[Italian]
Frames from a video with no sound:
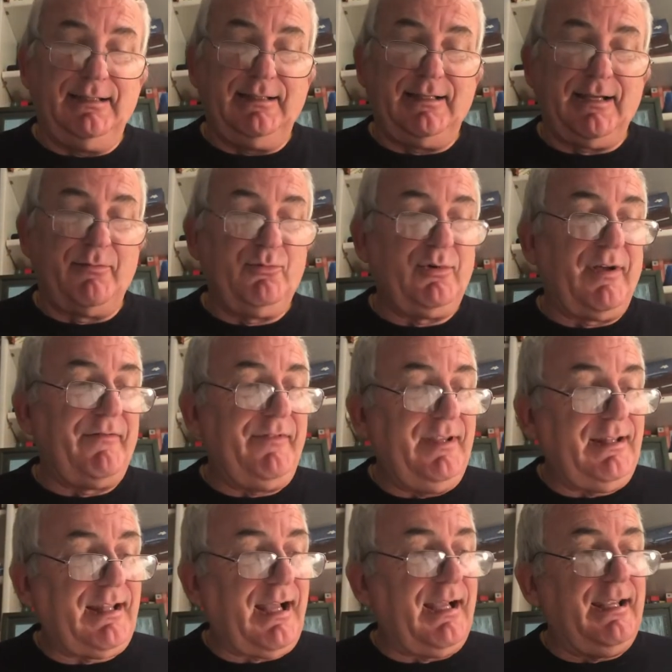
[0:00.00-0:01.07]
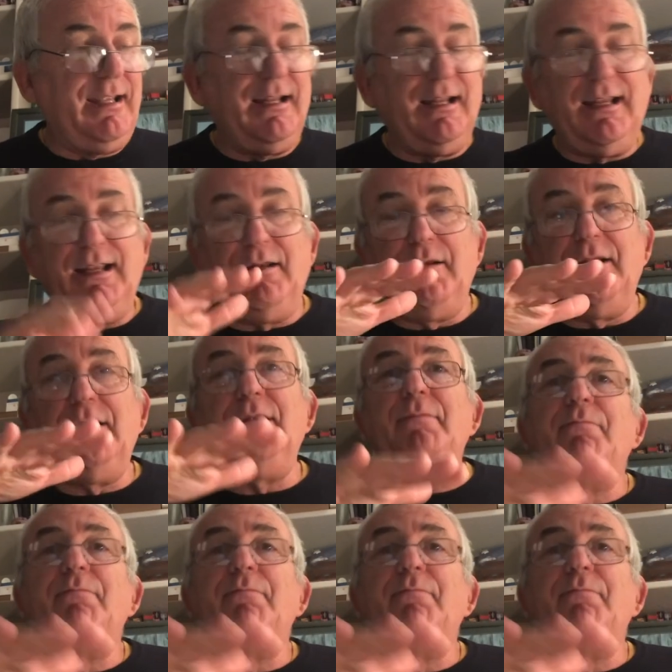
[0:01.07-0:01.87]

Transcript: diciamo una vita, il, il,